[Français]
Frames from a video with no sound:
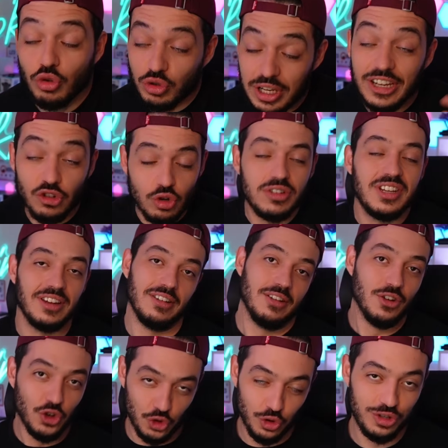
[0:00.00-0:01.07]
sais, je sais,
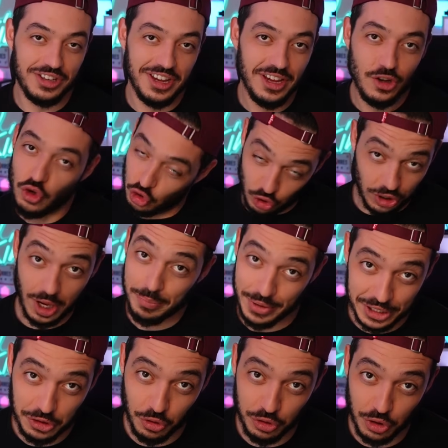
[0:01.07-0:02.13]
je sais que je suis en train de
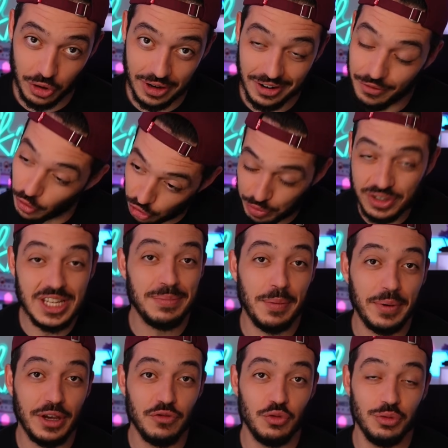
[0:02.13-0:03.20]
partir en yuck là. Franchement, c'était pas
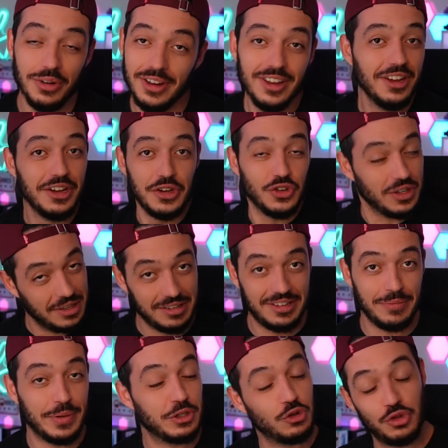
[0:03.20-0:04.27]
prévu c'est
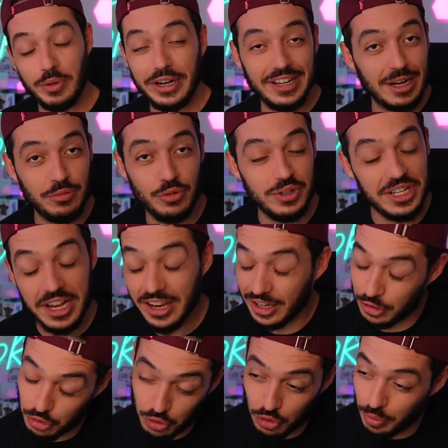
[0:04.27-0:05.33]
parce que je parlais de la pluie d'hier et
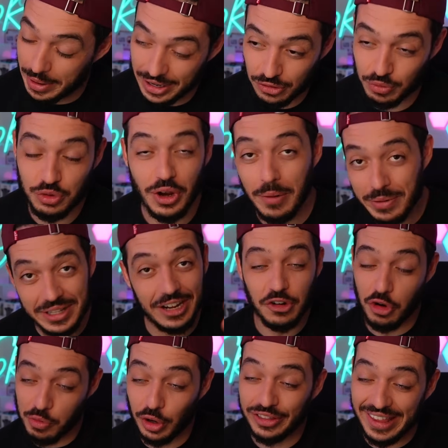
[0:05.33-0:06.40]
du coup, bah, je me suis rappelé d'un
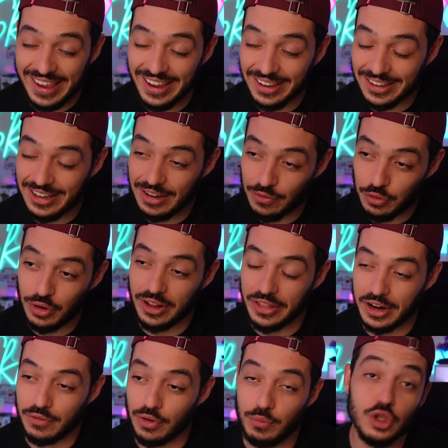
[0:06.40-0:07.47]
commentaire qui est venu la
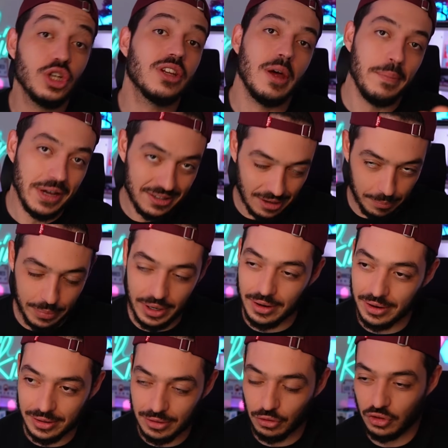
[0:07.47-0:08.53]
dernière fois me dire d'un mec sympa
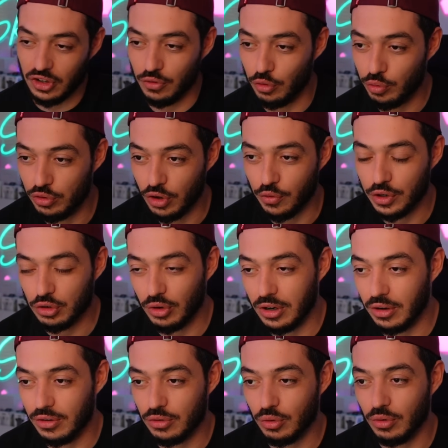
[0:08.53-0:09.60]
hein, que j'ai vu plusieurs fois sur
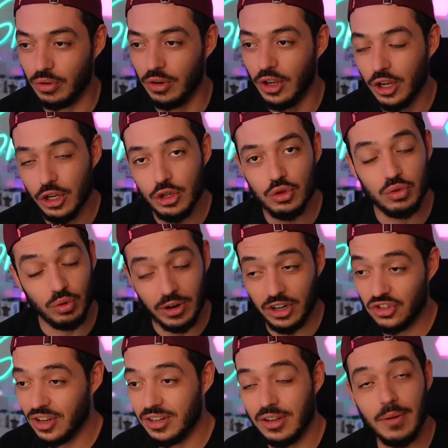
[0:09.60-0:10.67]
la, sur, sur la
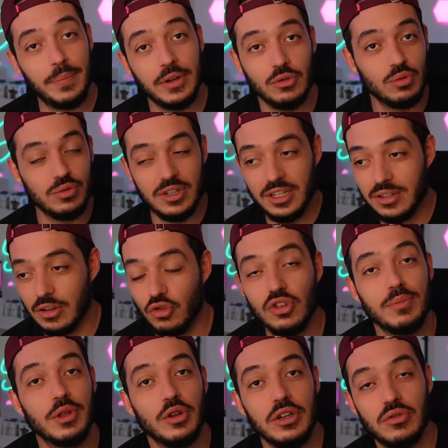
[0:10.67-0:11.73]
chaîne, il n'y a pas de souci, c'est juste qu'il
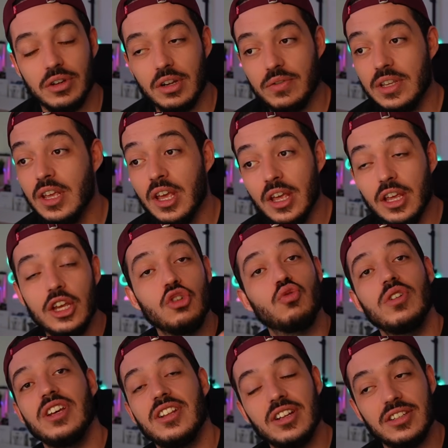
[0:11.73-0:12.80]
m'a donné son avis et je
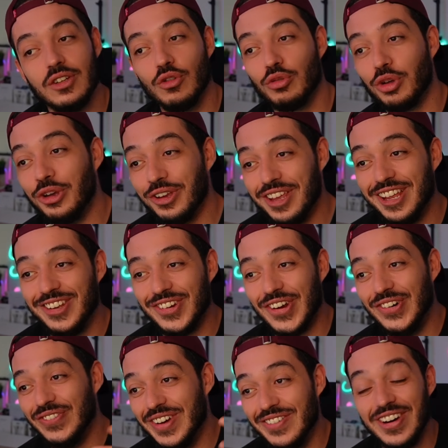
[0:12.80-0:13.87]
voulais éclaircir le truc et du
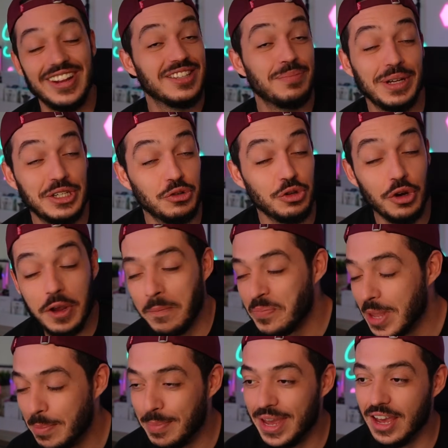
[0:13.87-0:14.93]
coup, bah, voilà, c'est parti en yoke.
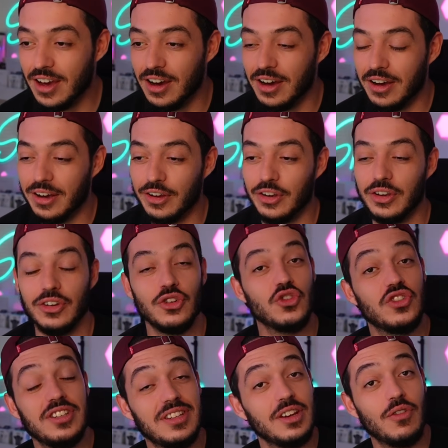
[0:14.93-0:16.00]
Mais euh, je
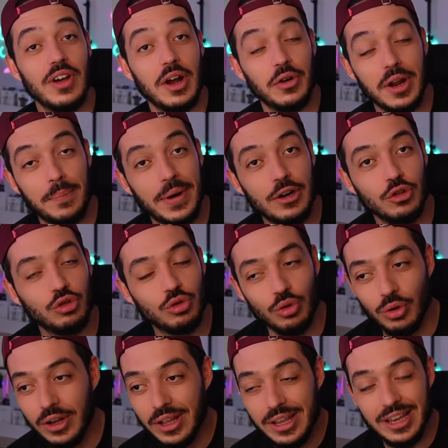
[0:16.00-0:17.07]
disais qu'on voilà, n'a pas le taux
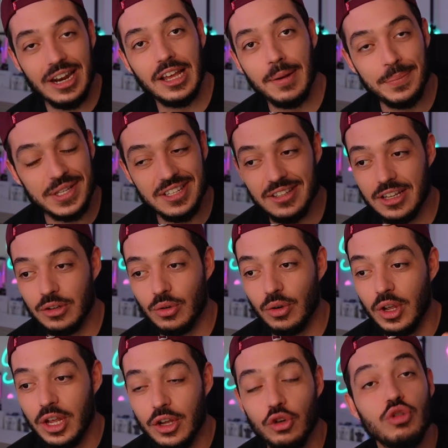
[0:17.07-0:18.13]
et la capacité de,
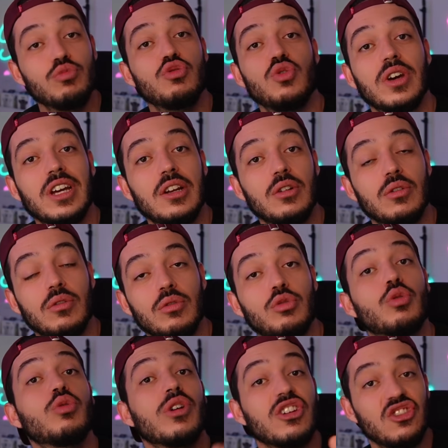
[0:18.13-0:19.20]
mesurer le, taux
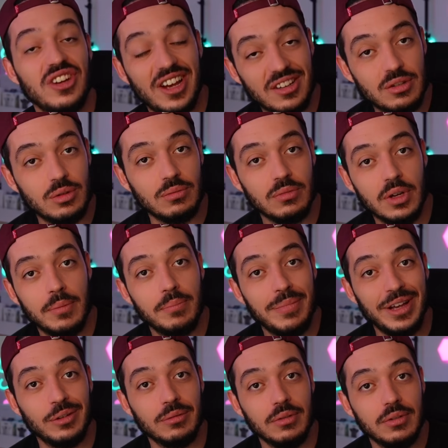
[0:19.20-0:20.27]
de régénération,
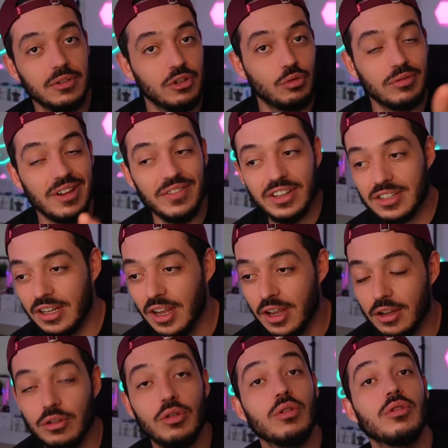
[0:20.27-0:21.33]
pardon, tout inversé,
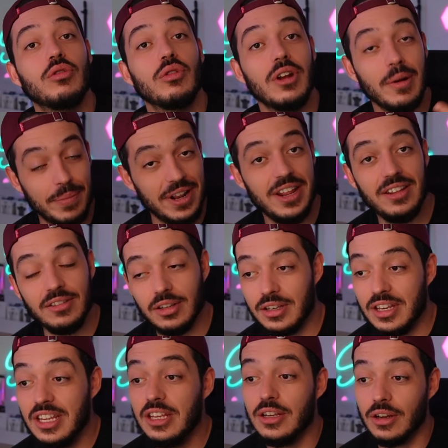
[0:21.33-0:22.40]
de, la planète,
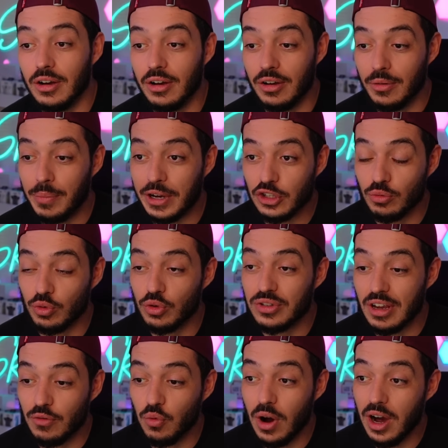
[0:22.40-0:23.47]
ni euh, par exemple de
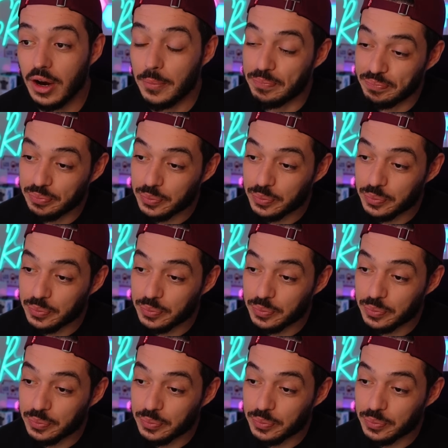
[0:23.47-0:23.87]
savoir